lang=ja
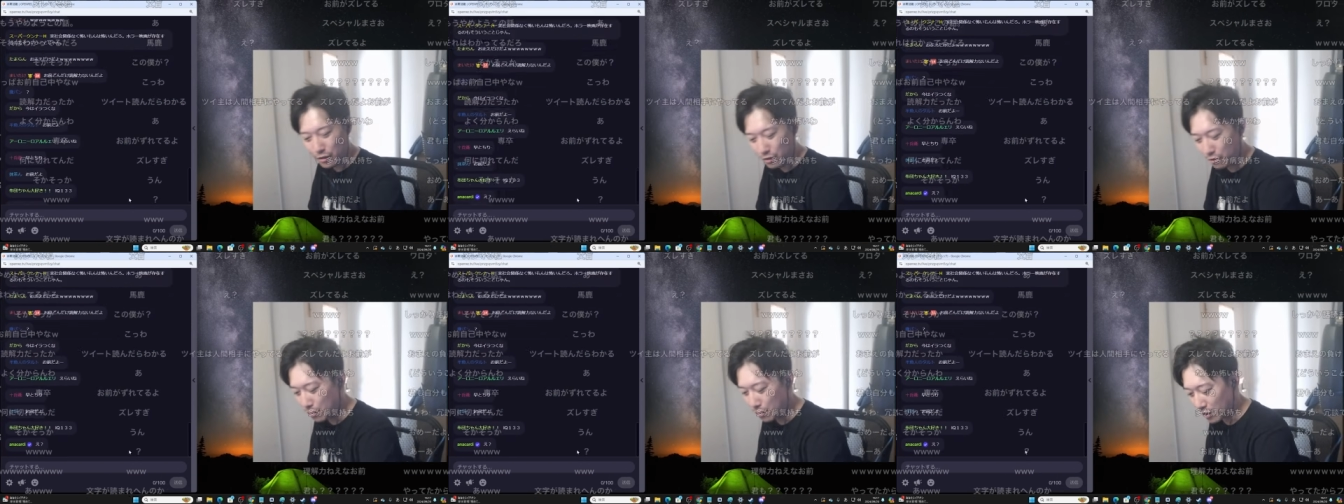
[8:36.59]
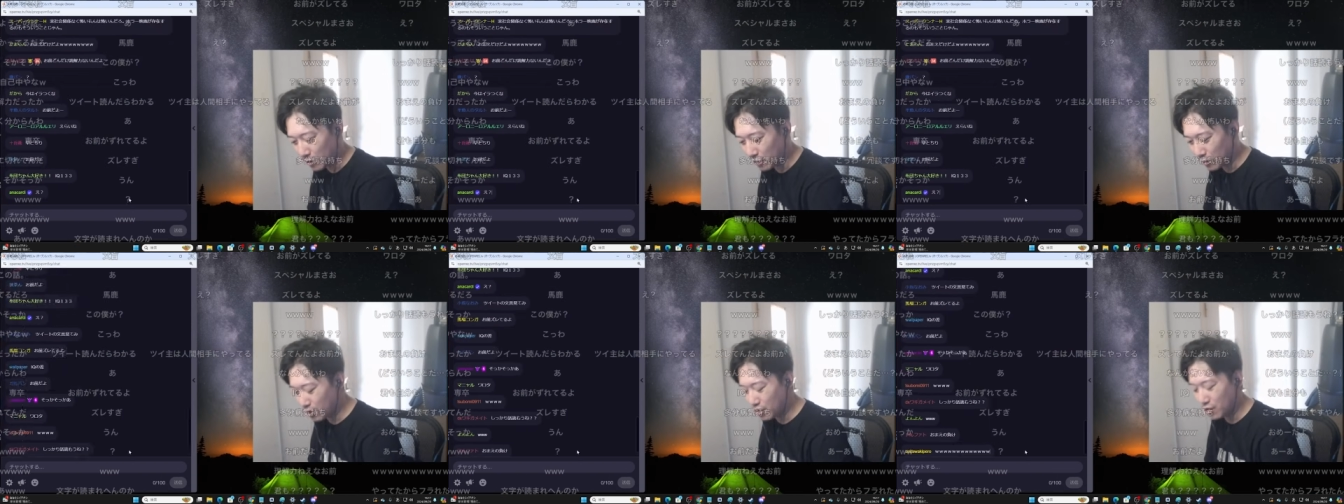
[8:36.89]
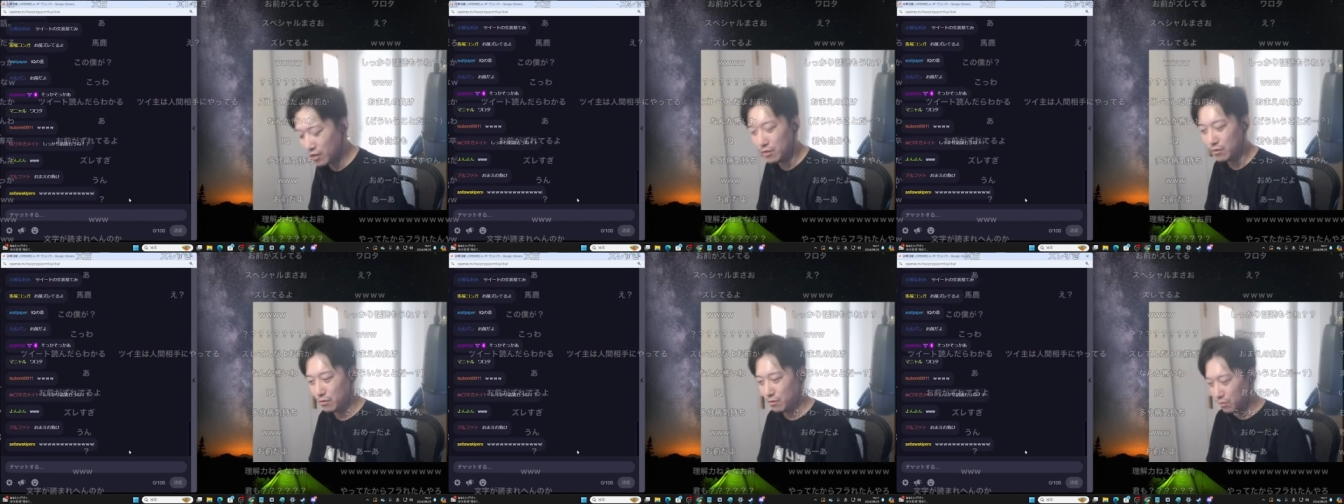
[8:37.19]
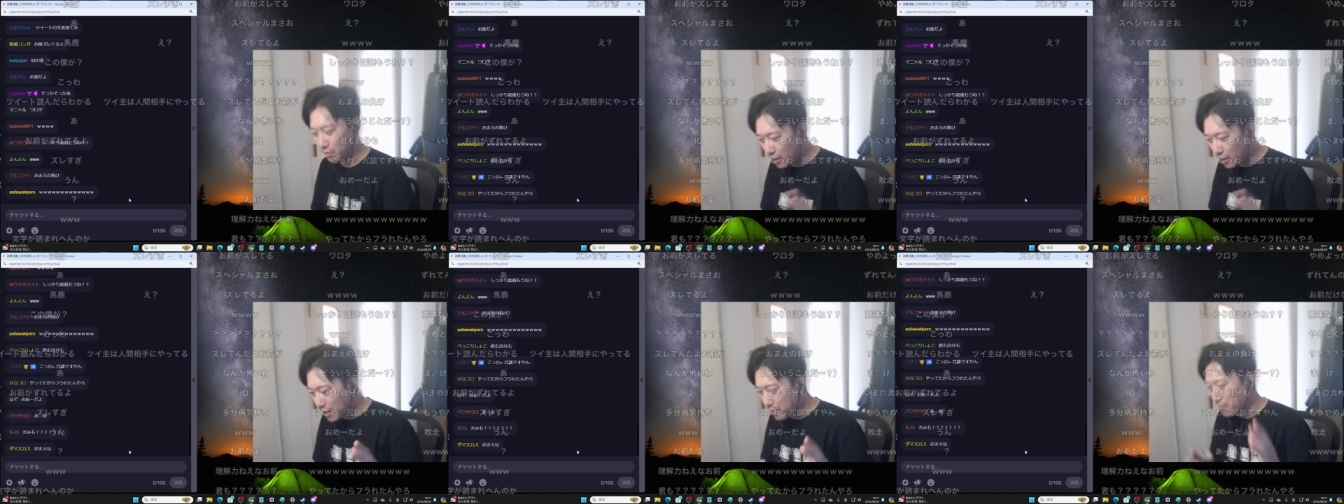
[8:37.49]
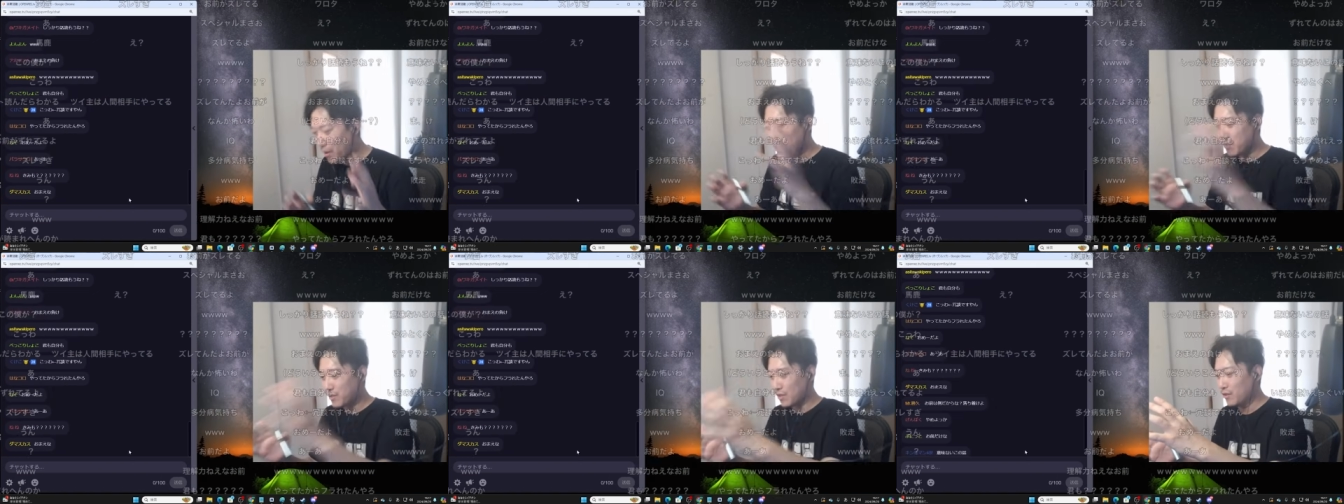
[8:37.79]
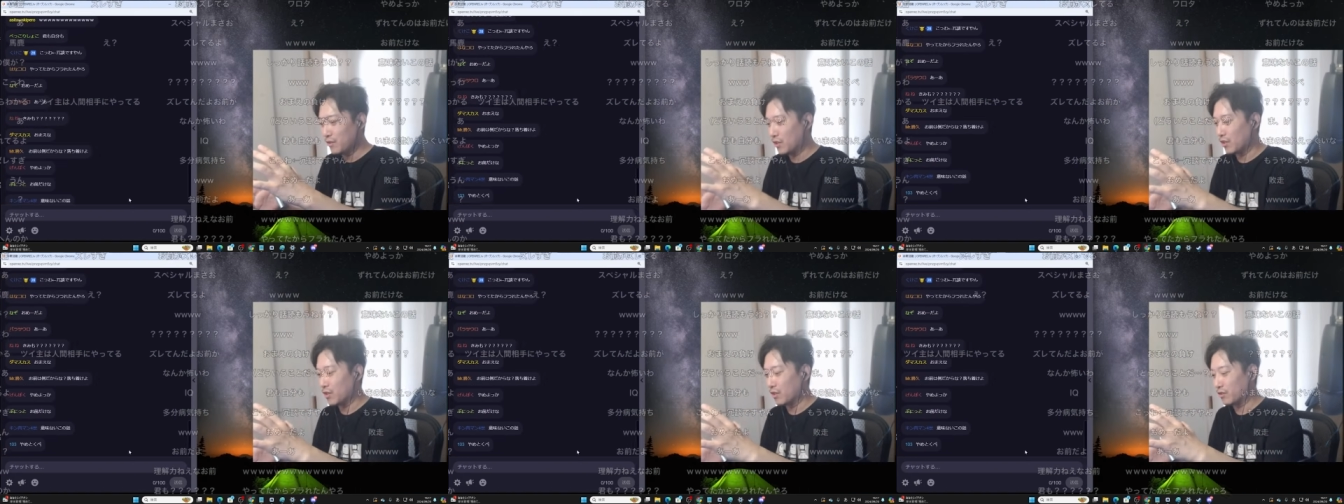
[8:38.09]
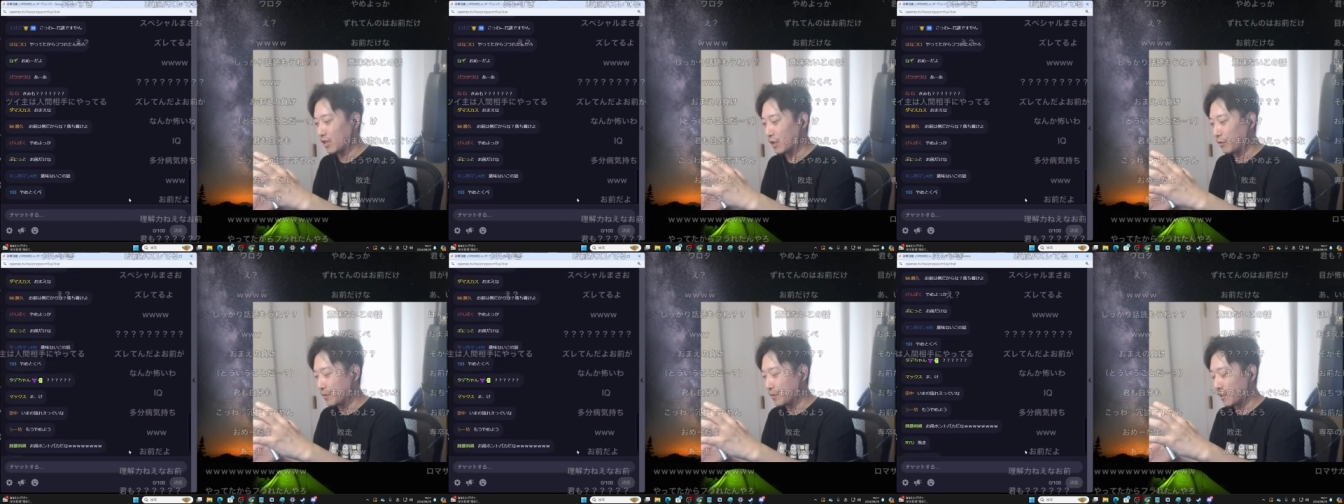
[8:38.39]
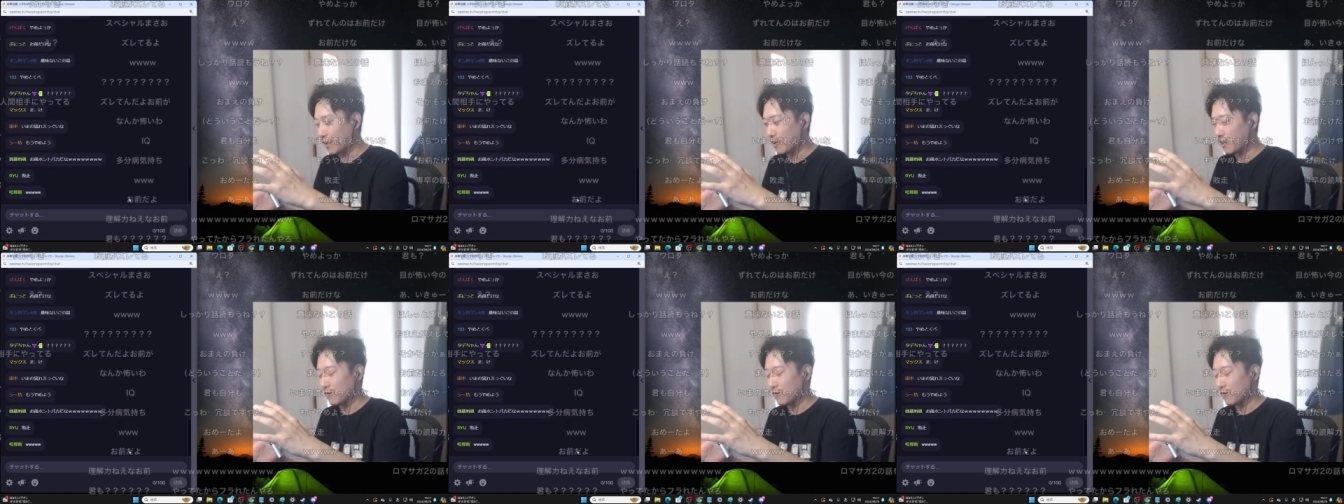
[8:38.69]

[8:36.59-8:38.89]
いう話が前前提だったのにか